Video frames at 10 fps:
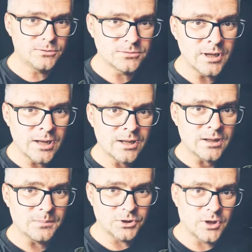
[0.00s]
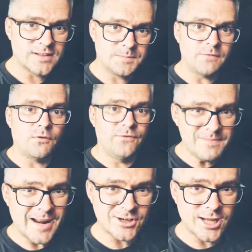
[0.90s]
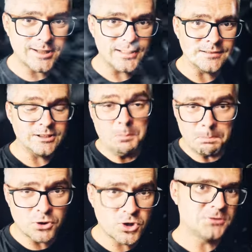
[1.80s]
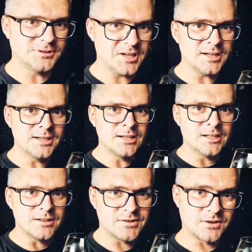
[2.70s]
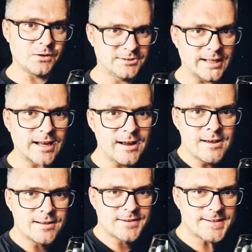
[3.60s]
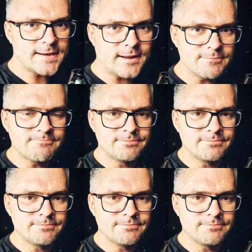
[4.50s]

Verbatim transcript: lód, bo to jest piwo wymrażane i to porządnie. Stąd taka cena.